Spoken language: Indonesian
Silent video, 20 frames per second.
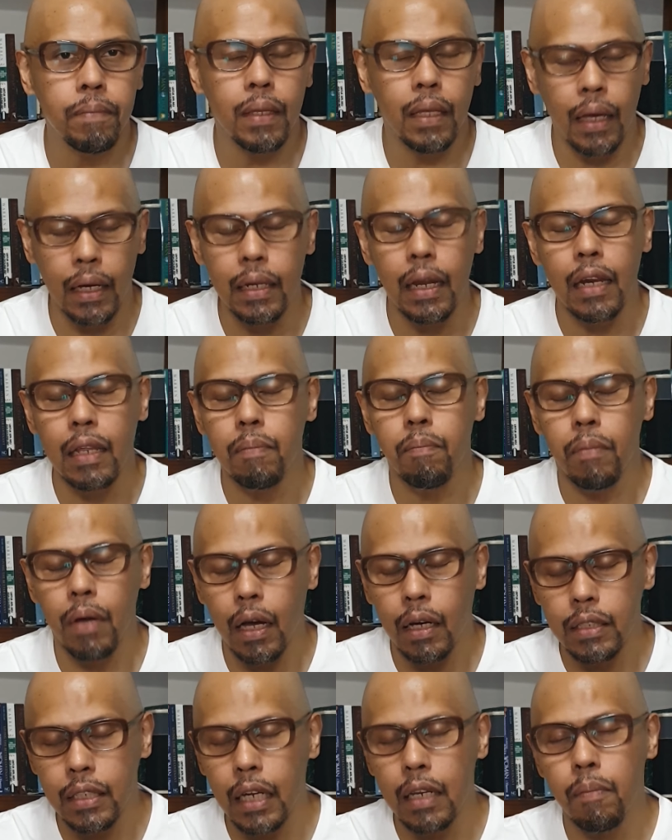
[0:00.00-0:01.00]
ya dari
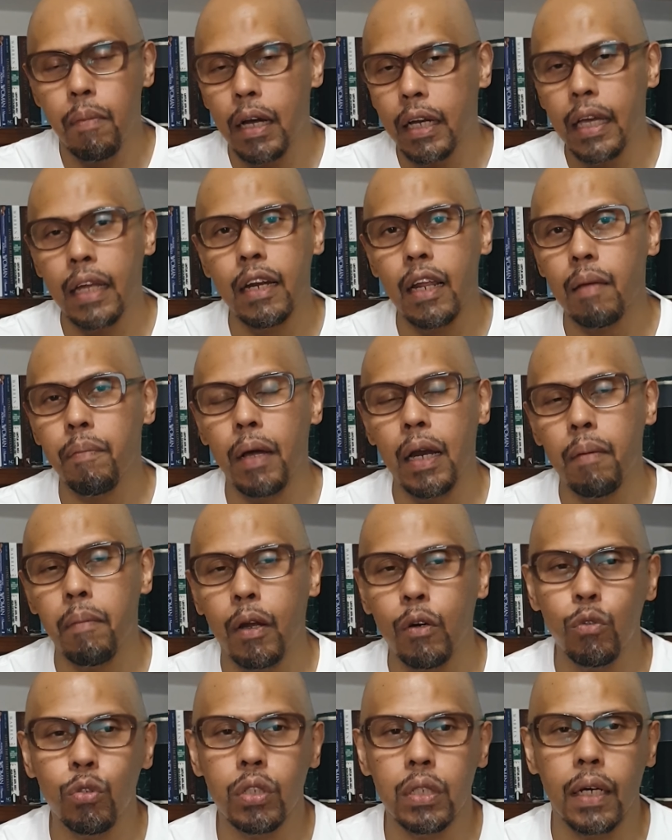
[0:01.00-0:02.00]
uh, jadi bagian daripada
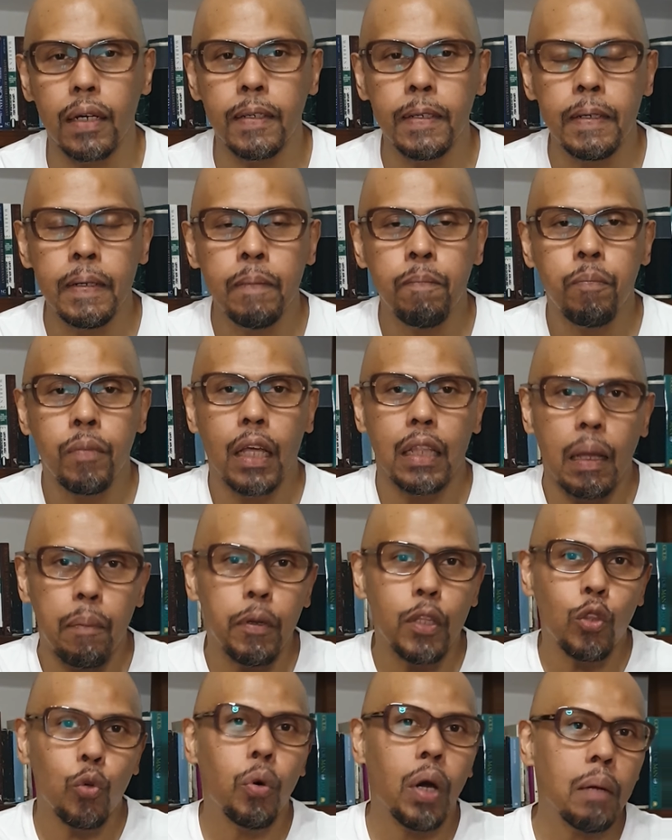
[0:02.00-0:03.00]
manusia nah
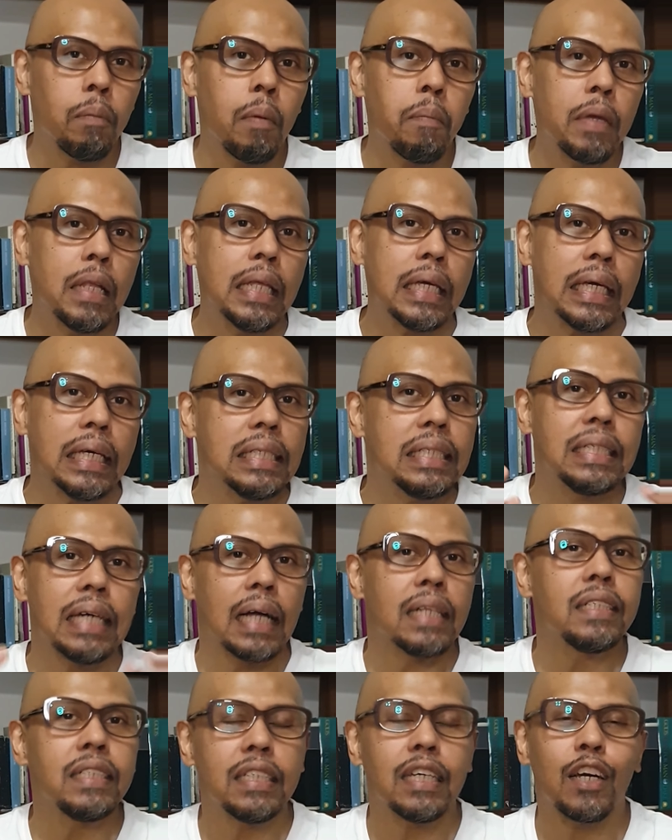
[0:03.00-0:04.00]
tapi Tuhan memiliki
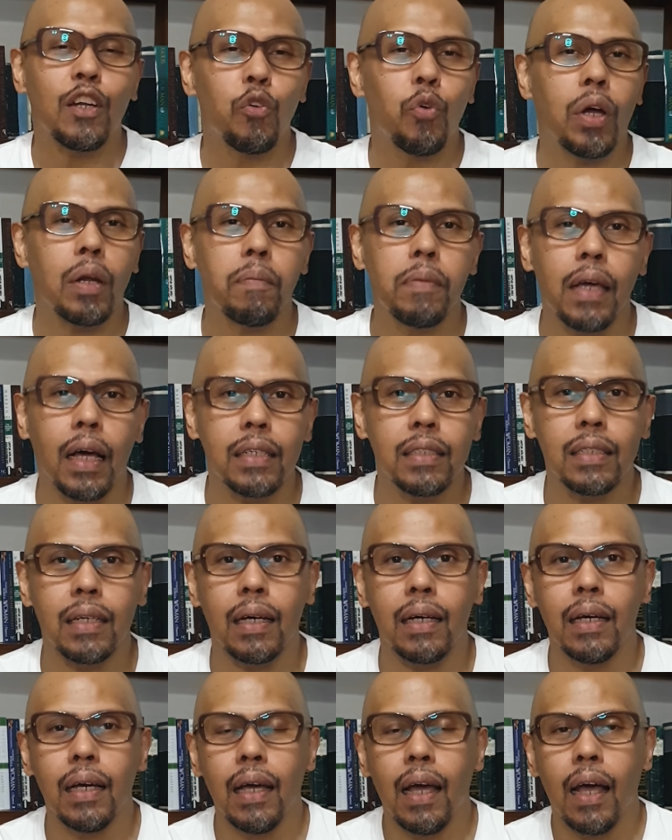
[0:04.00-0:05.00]
janji yang luar
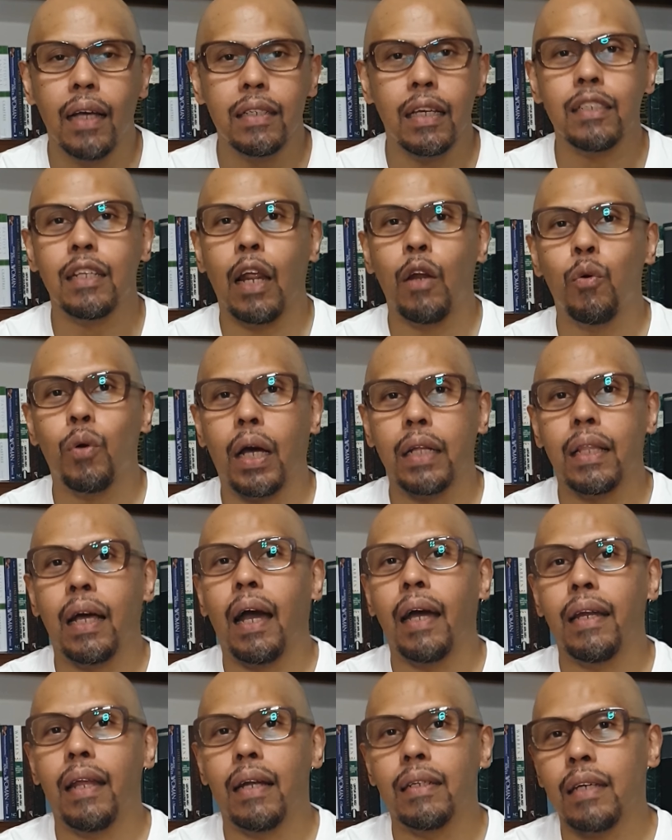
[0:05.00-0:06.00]
biasa saya selalu
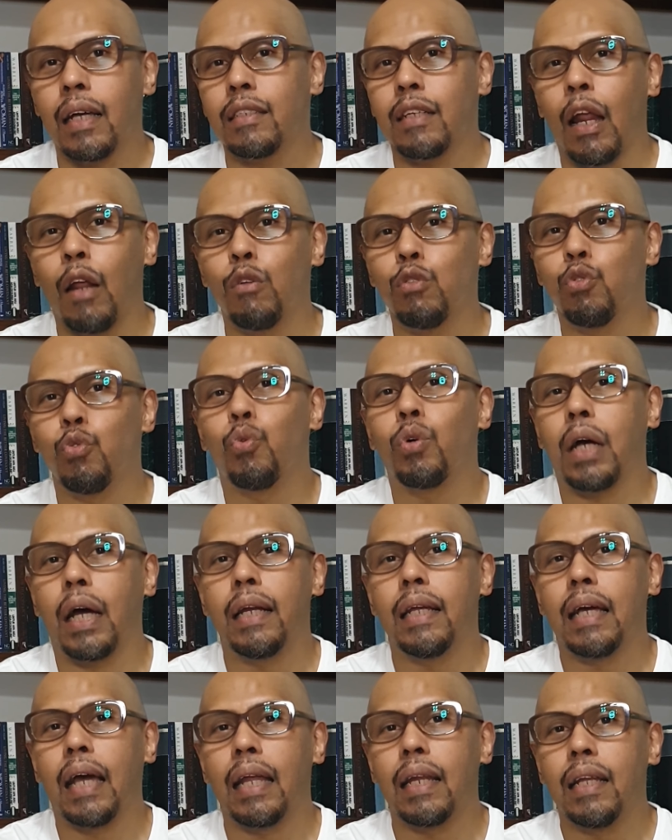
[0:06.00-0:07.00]
katakan dan saya selalu suka
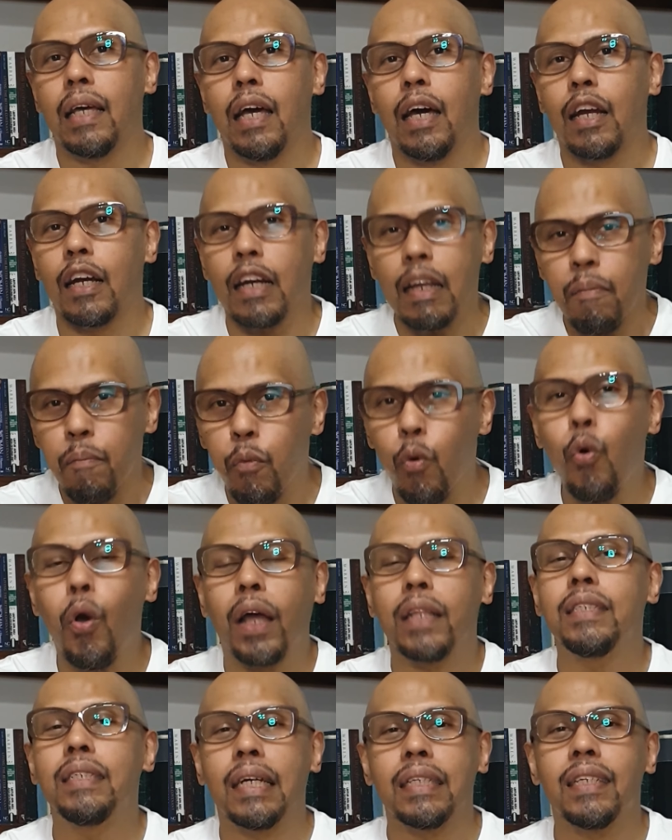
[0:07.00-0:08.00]
dengan
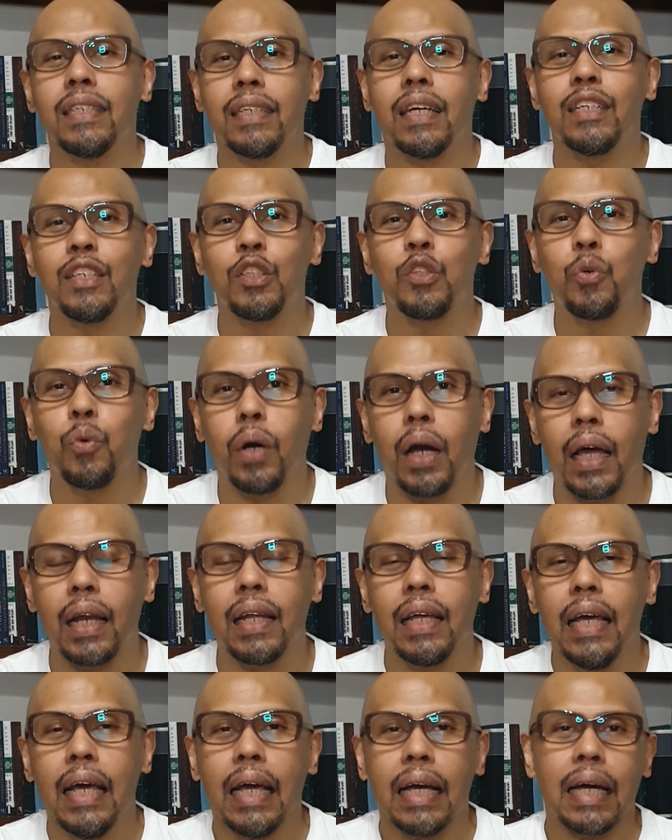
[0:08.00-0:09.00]
ribuan janji-janji
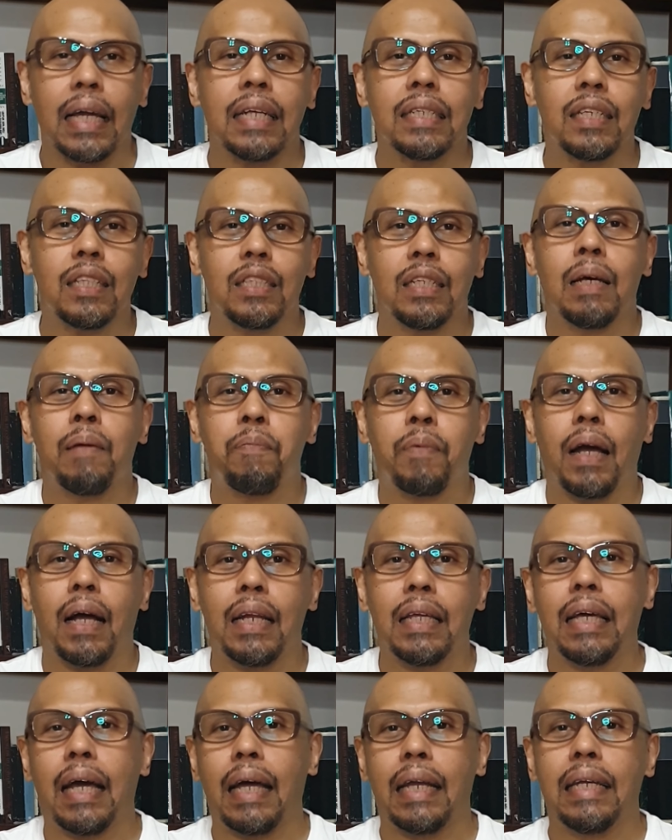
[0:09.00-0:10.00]
Tuhan karena setiap
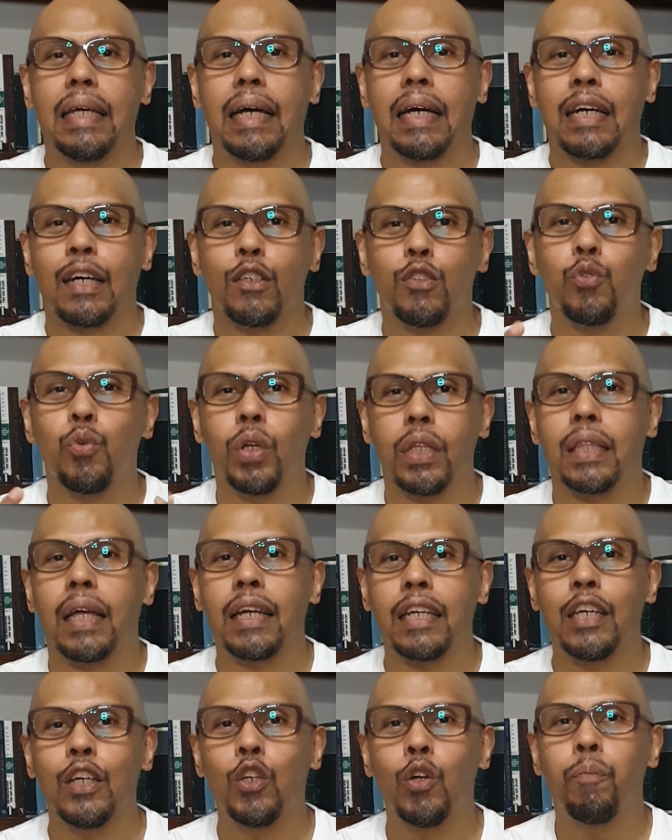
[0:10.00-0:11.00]
kali ada kesulitan
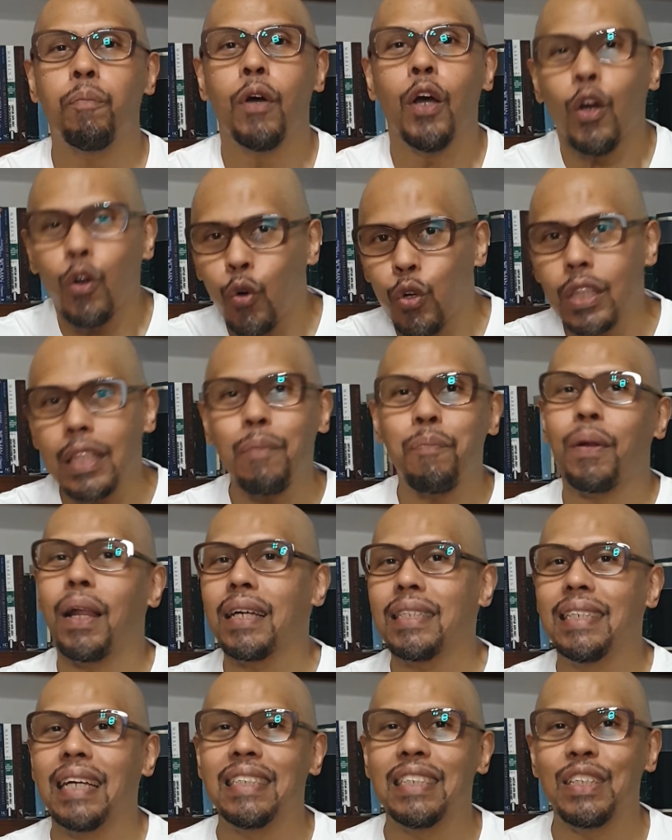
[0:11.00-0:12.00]
hidup,
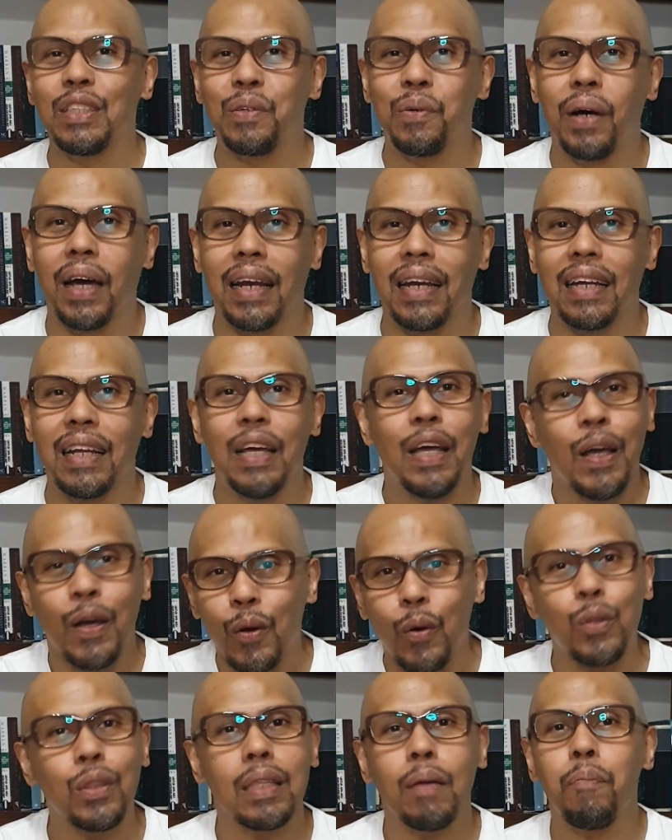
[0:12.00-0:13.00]
kutiplah janji Tuhan.
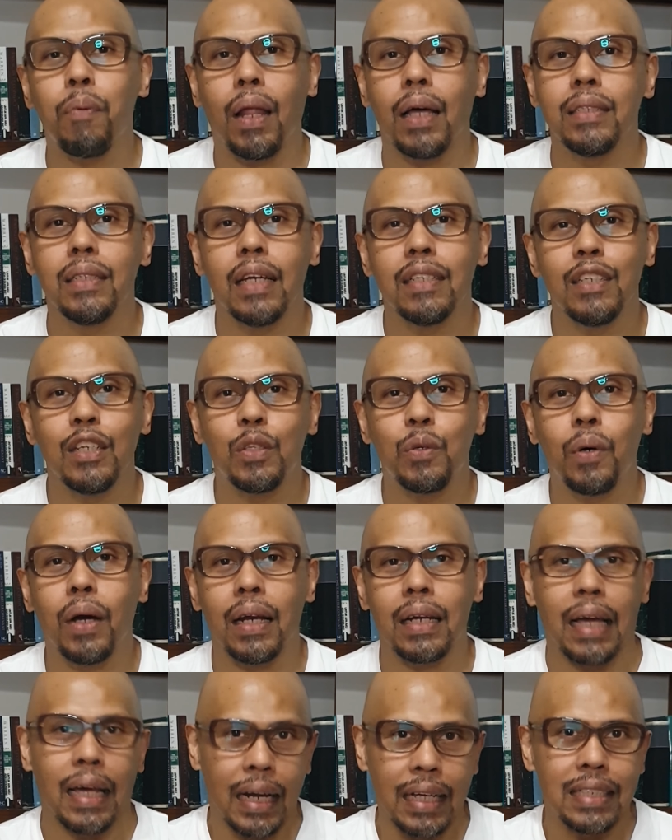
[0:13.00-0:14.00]
Kutiplah janji
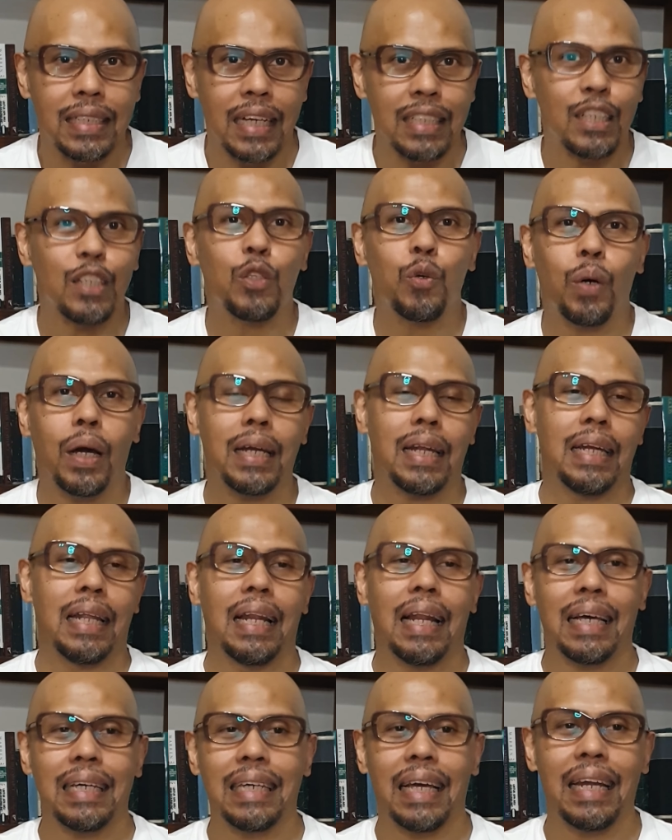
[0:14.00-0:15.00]
Tuhan karena janji Tuhan
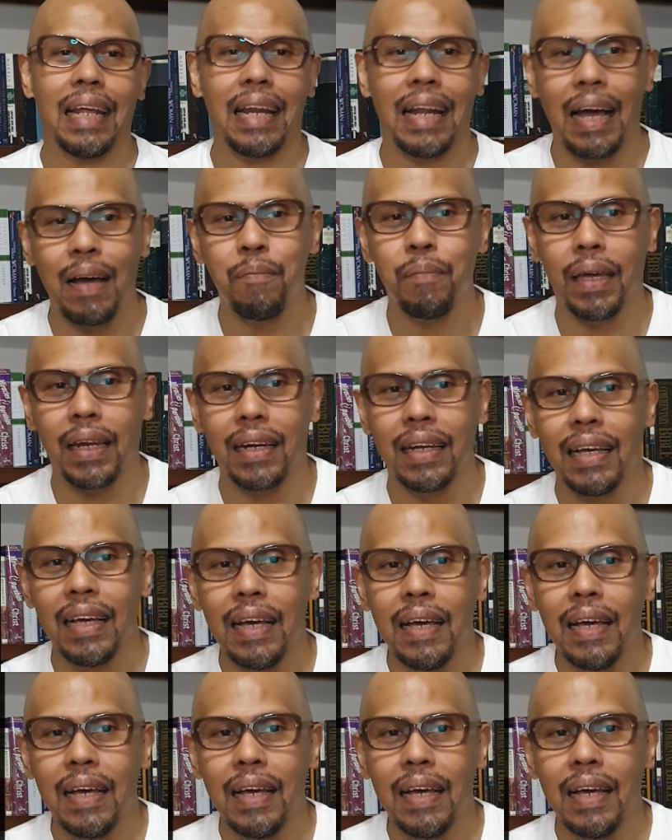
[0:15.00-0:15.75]
adalah ya dan amin.